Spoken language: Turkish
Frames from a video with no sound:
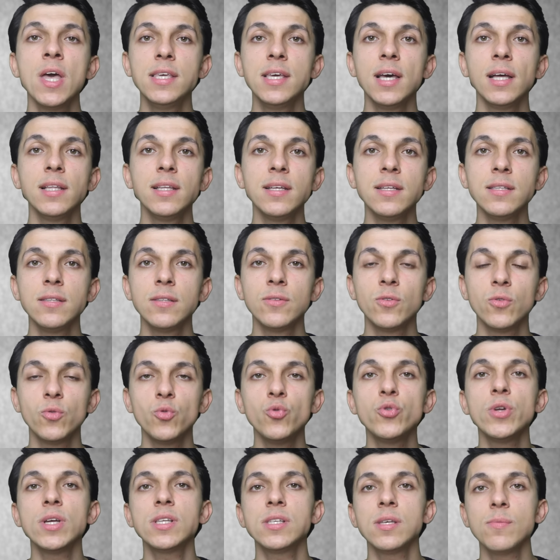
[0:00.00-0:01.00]
Yalın
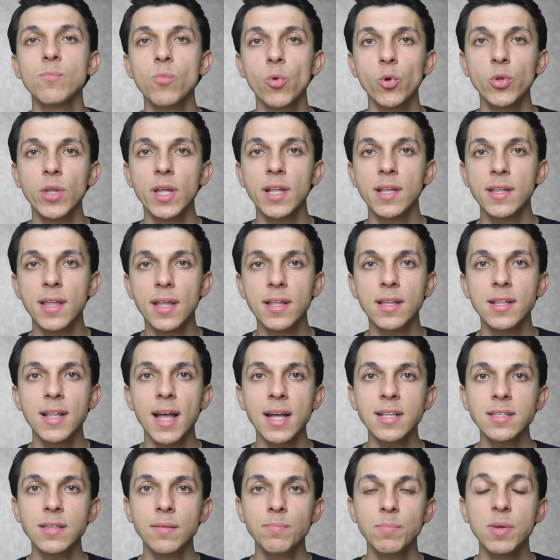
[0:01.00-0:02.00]
üretim modeli
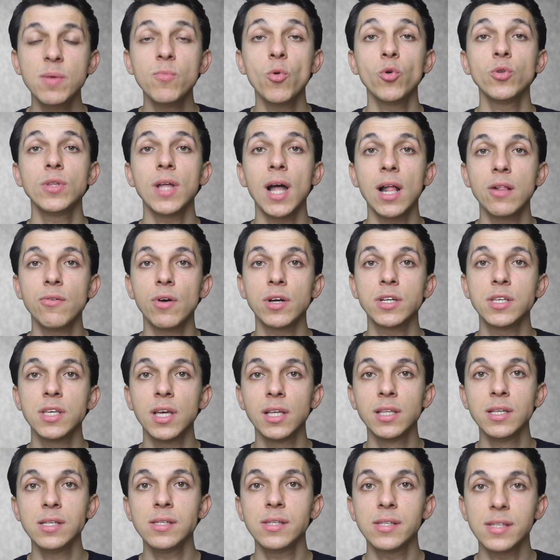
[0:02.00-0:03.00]
denilen bir model var.
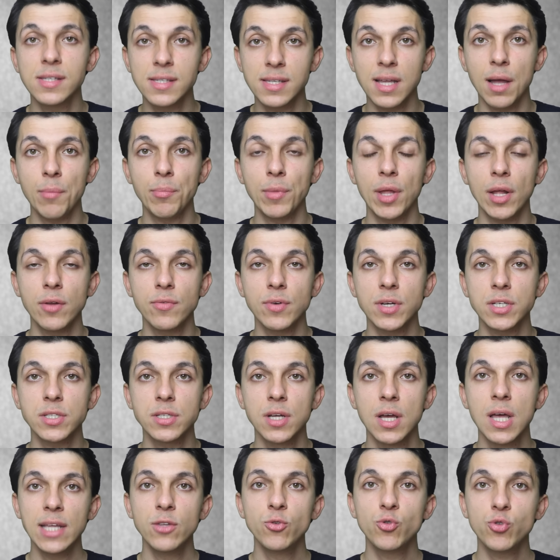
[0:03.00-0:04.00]
Yalın sistemler var.
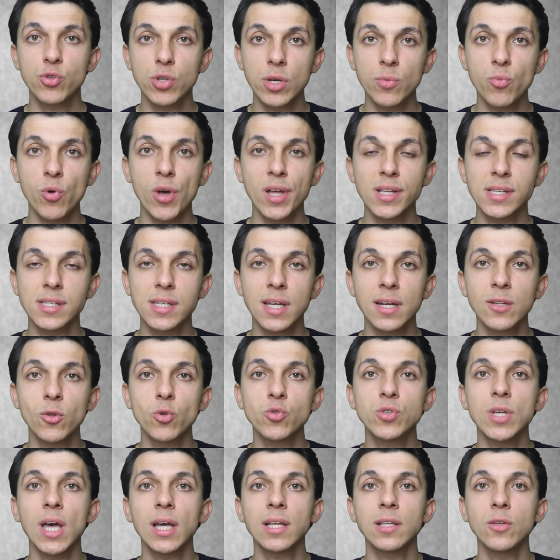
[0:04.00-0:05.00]
Endüstri mühendislerinin
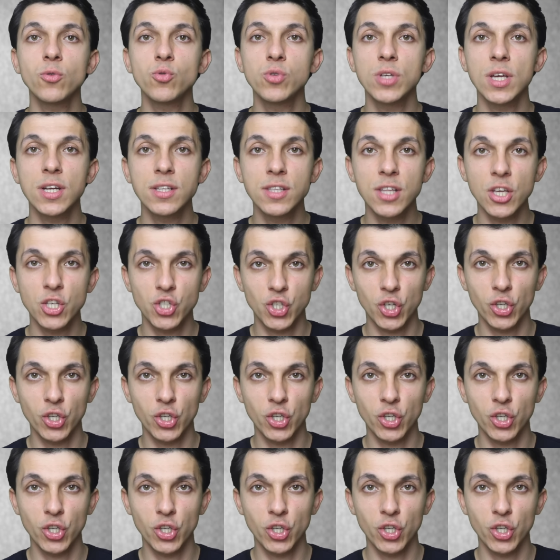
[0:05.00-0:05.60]
özellikle üzerinde